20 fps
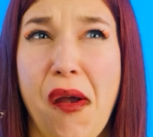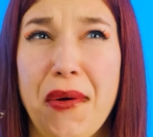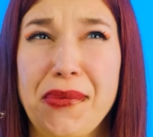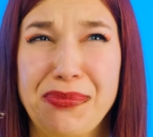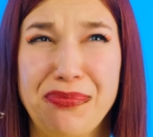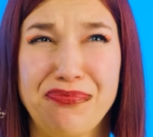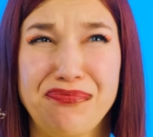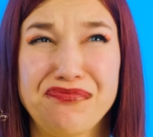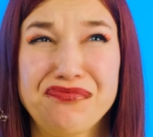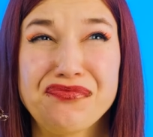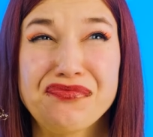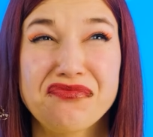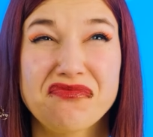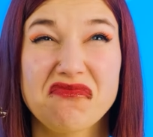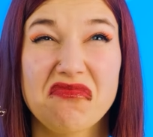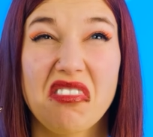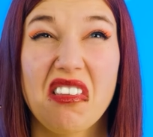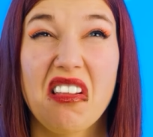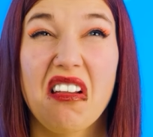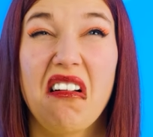ये बेकार
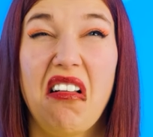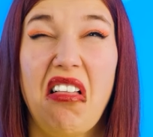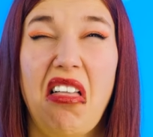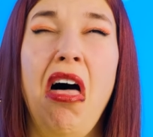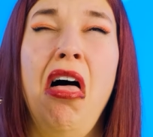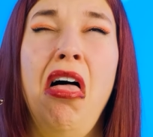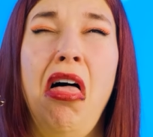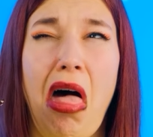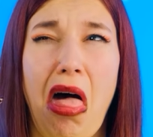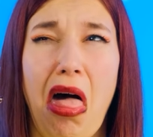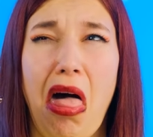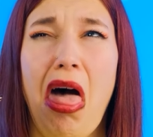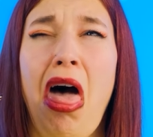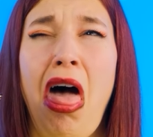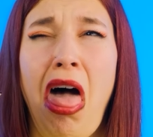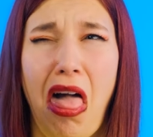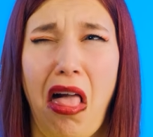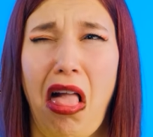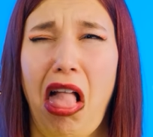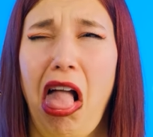है छी
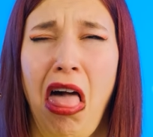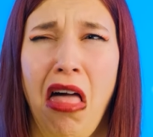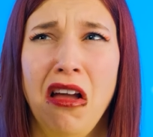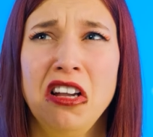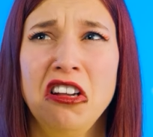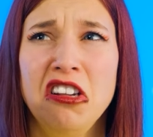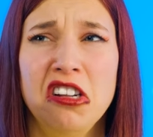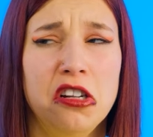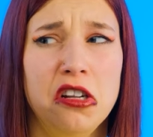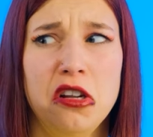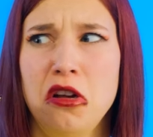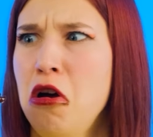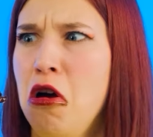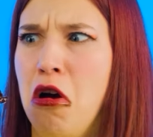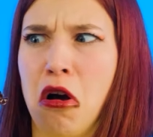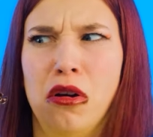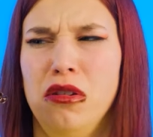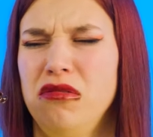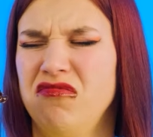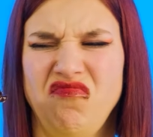
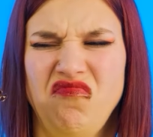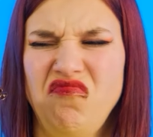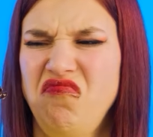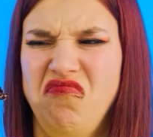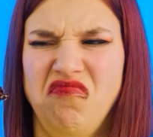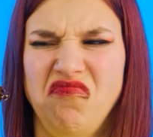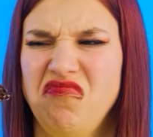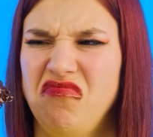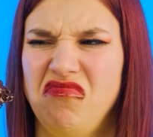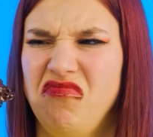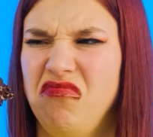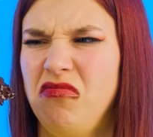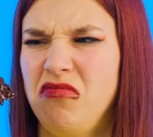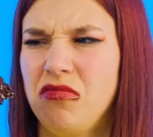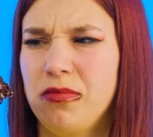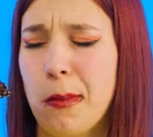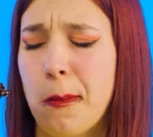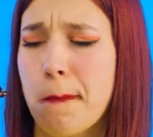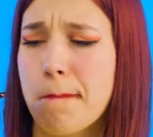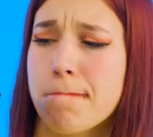अलग अलग दोनों
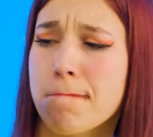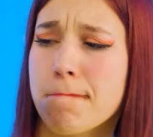बहुत